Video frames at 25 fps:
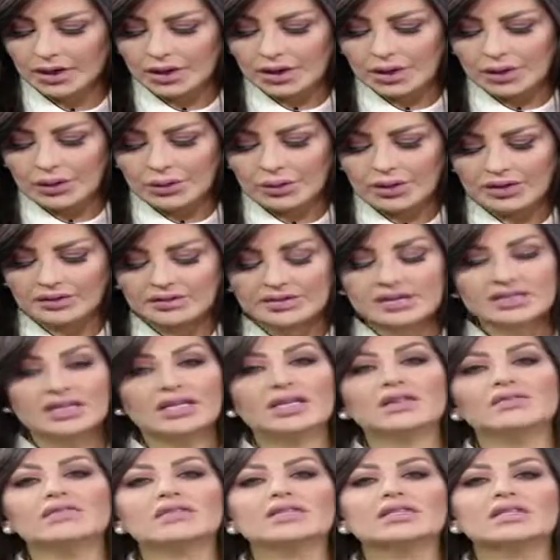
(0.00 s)
وفي
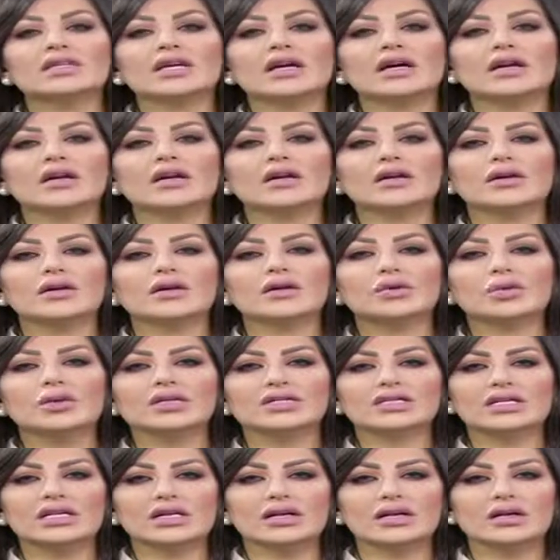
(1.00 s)
صحيفة
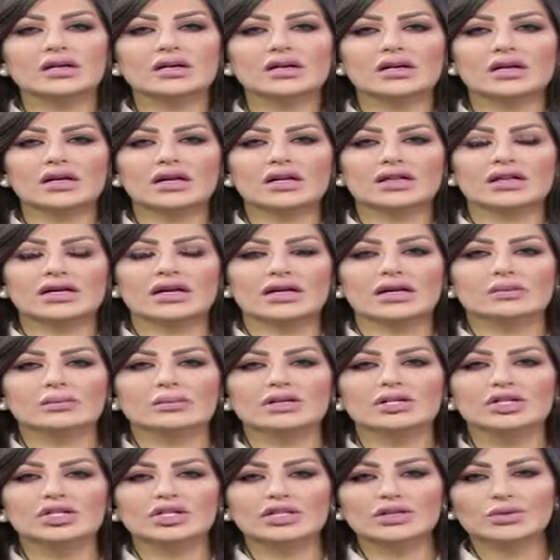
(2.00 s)
الكويتية نقرأ هذا
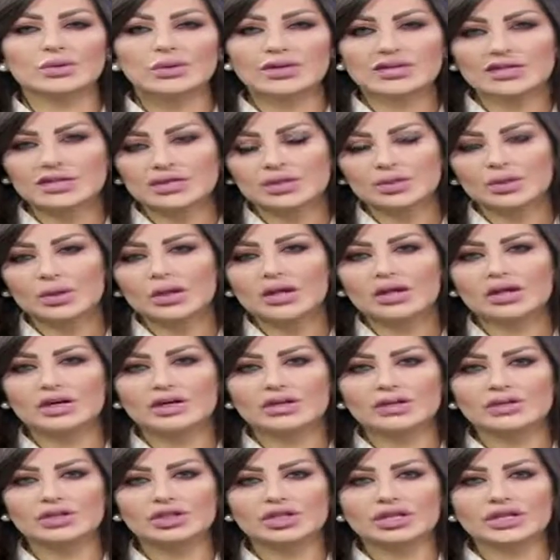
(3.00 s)
المنشط وزير
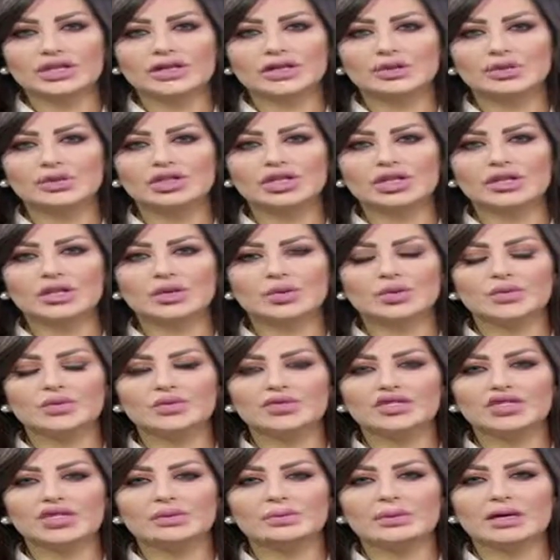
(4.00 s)
الخارجية يشارك في
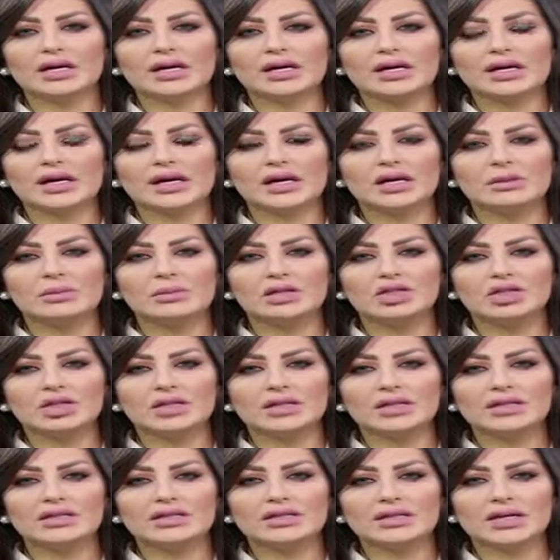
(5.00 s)
اجتماع
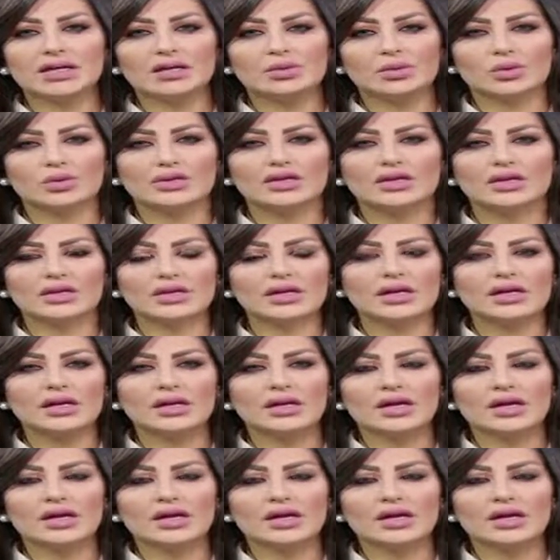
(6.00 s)
المجلس الوزاري